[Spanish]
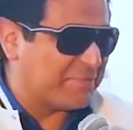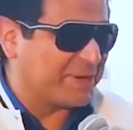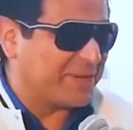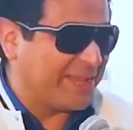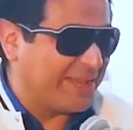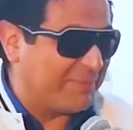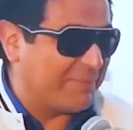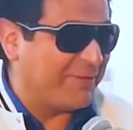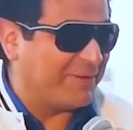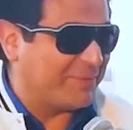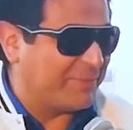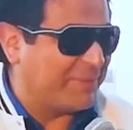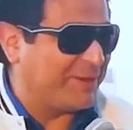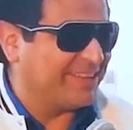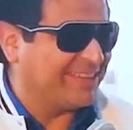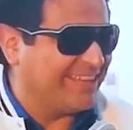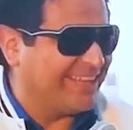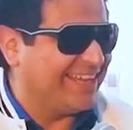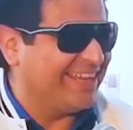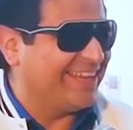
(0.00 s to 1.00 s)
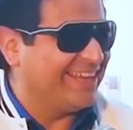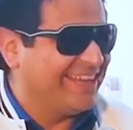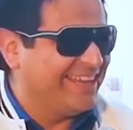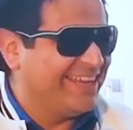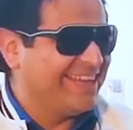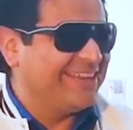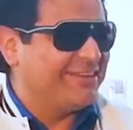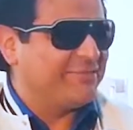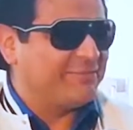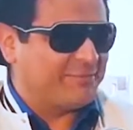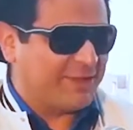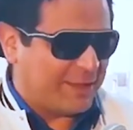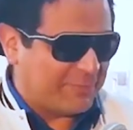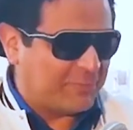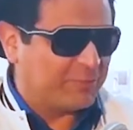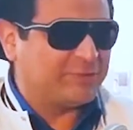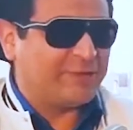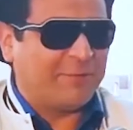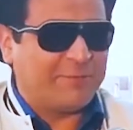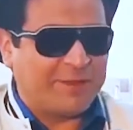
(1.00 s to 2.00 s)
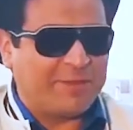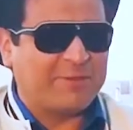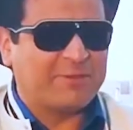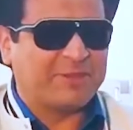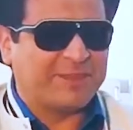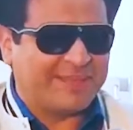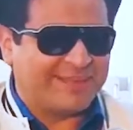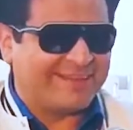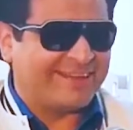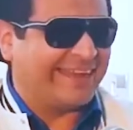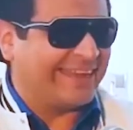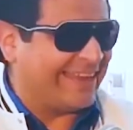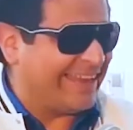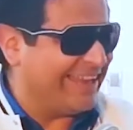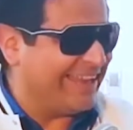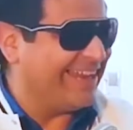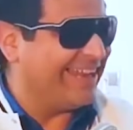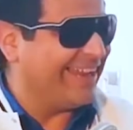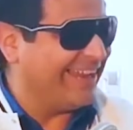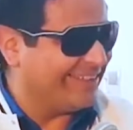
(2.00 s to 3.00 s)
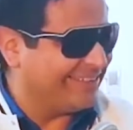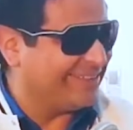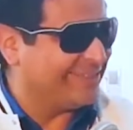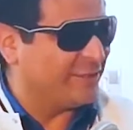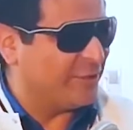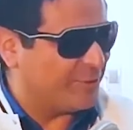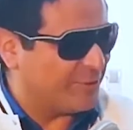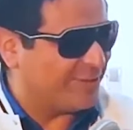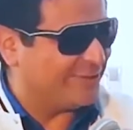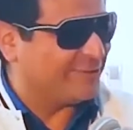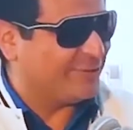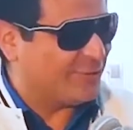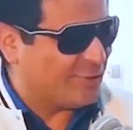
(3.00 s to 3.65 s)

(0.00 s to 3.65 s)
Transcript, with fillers: ¿eh? porque aparte hemos estado hablando de energías y todo